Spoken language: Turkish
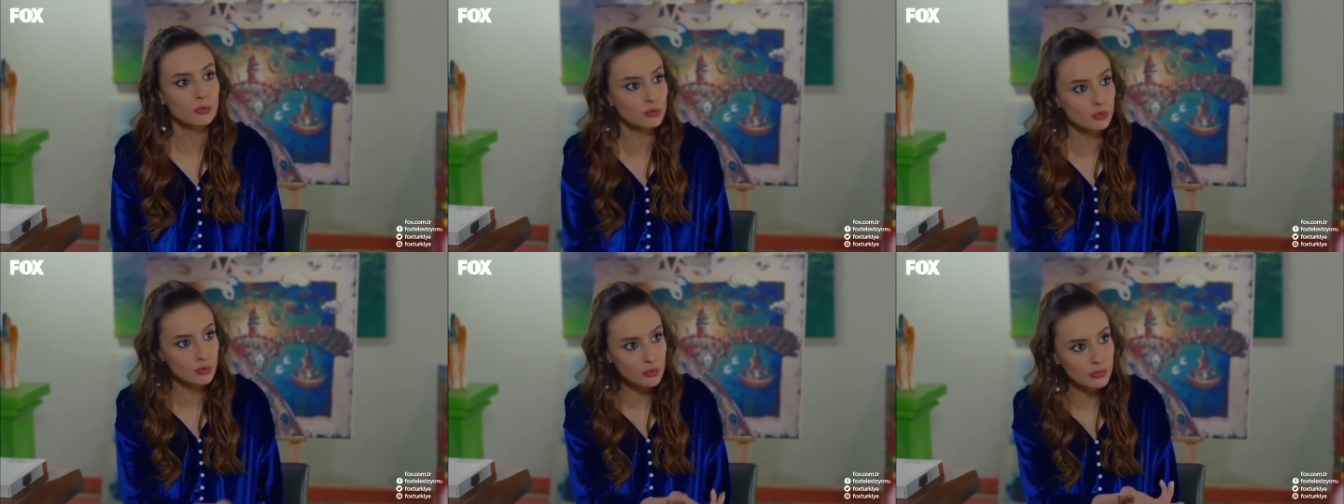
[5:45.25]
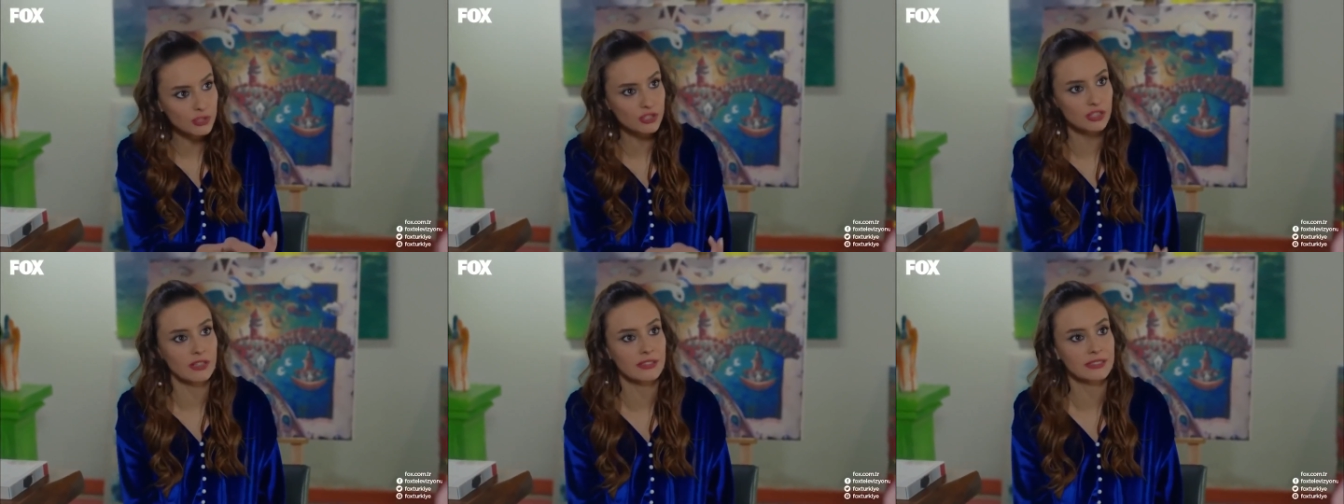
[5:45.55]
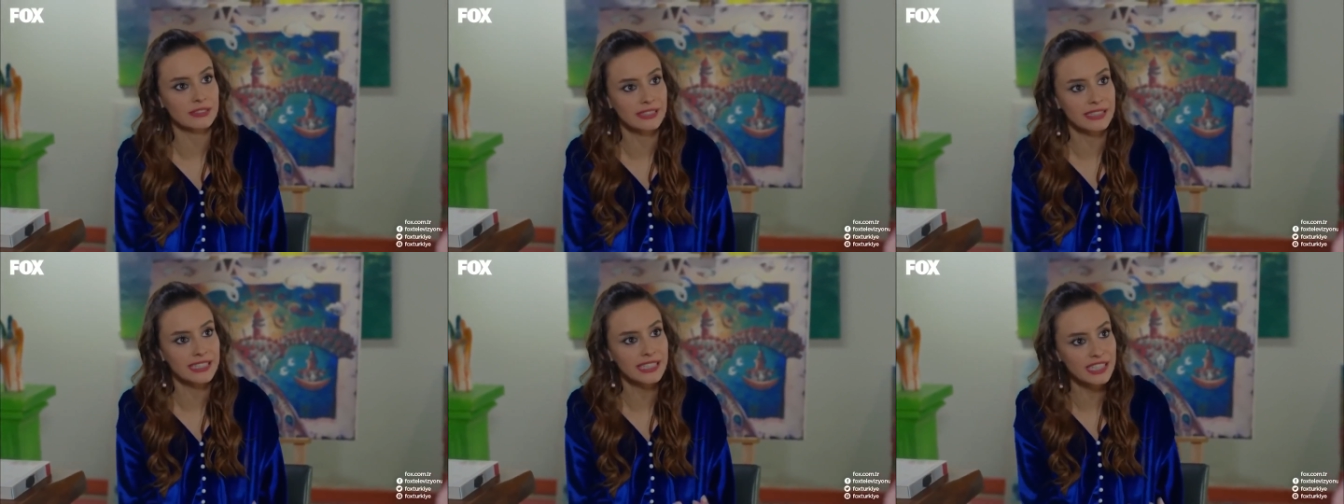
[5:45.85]
kurtulma
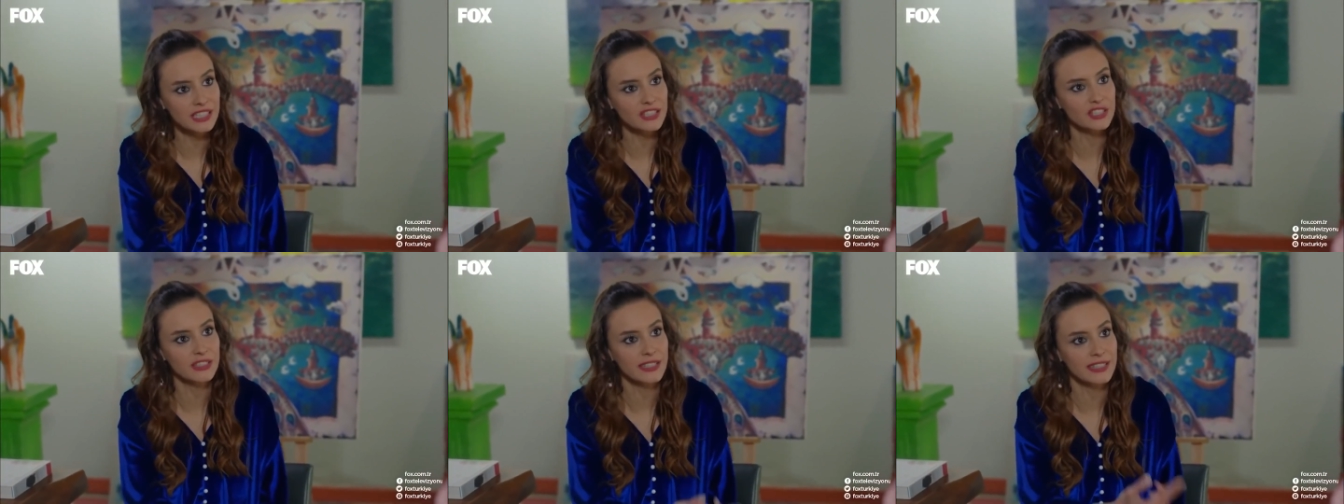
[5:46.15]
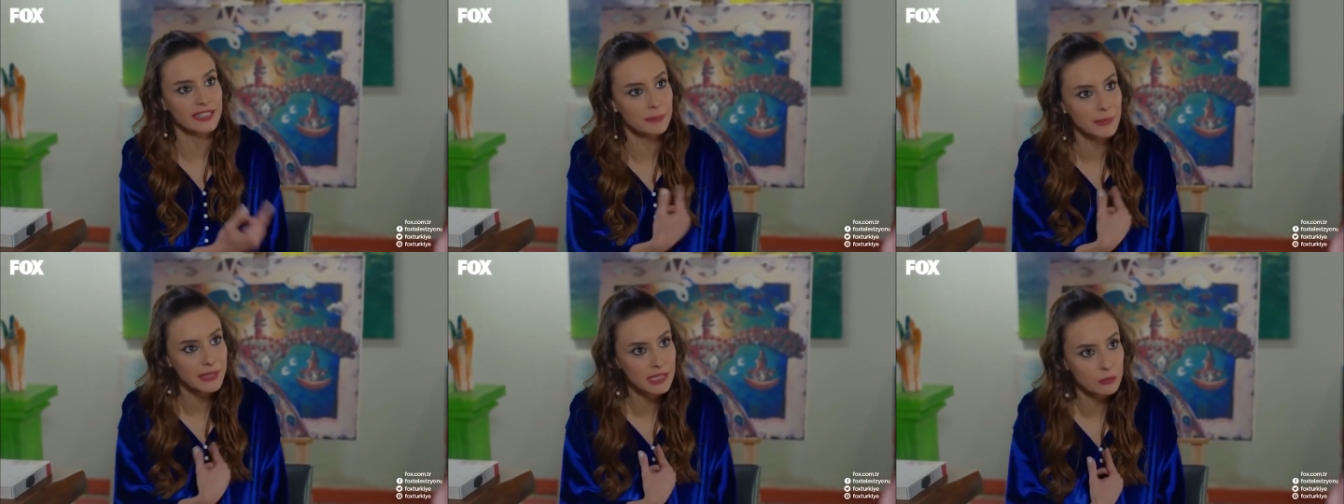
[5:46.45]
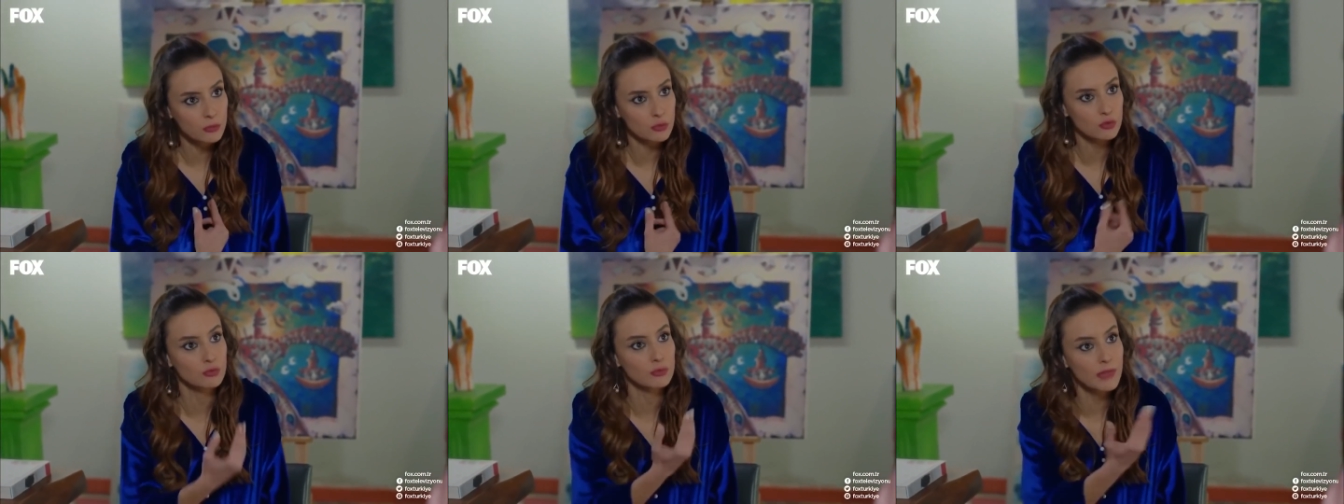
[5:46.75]
şansın ikinci kez
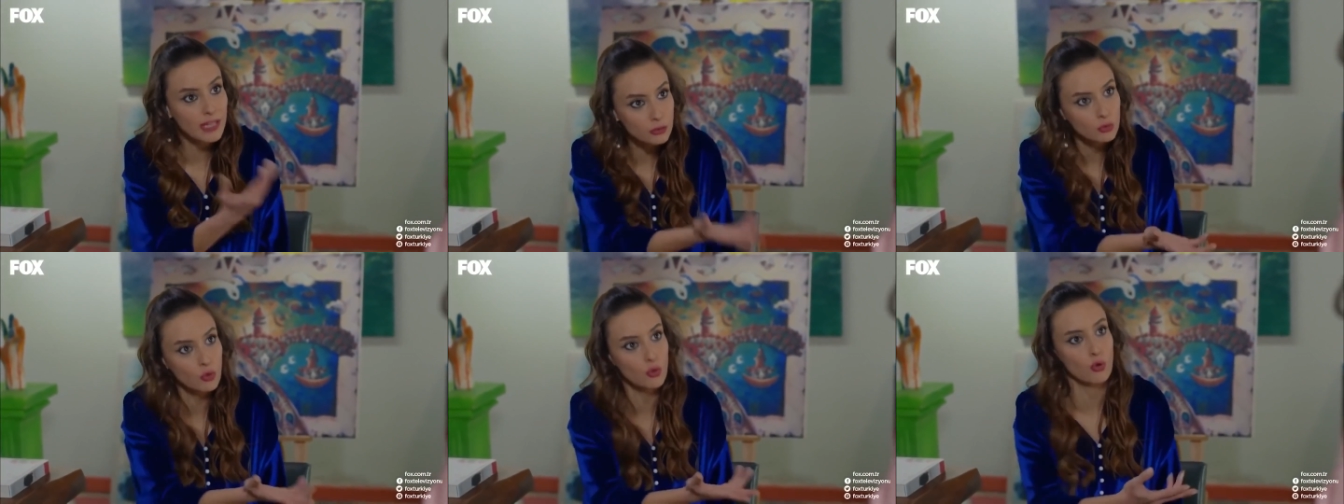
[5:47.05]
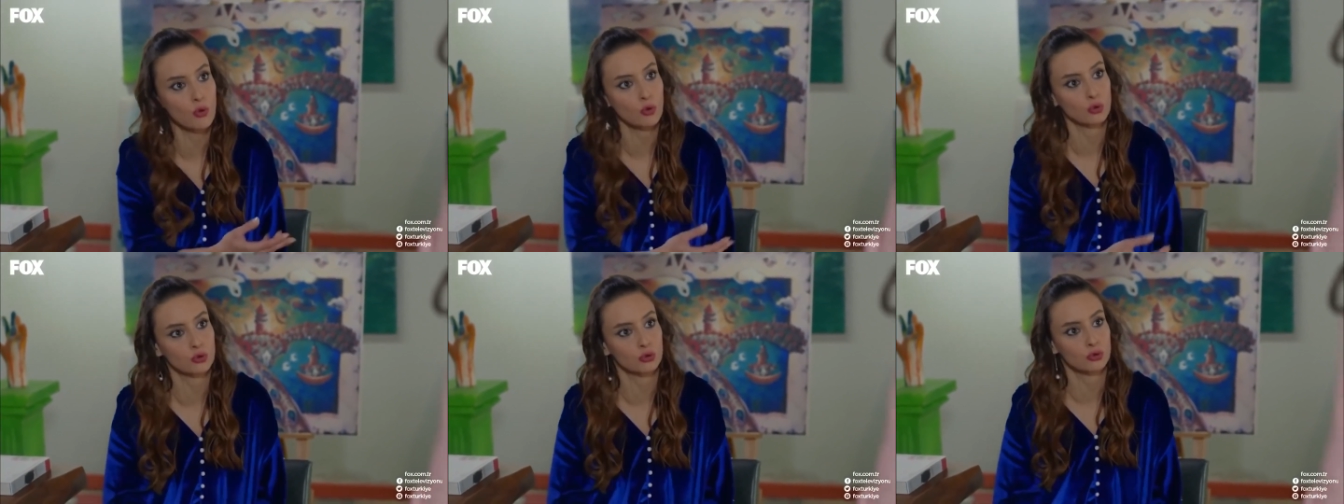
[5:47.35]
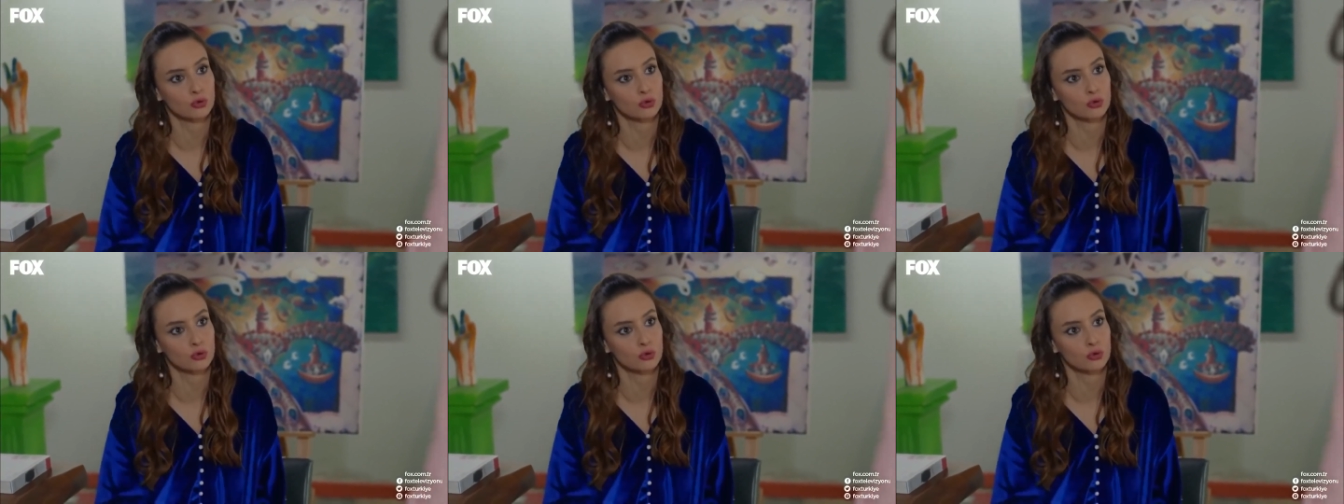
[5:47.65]
benim yüzümden yok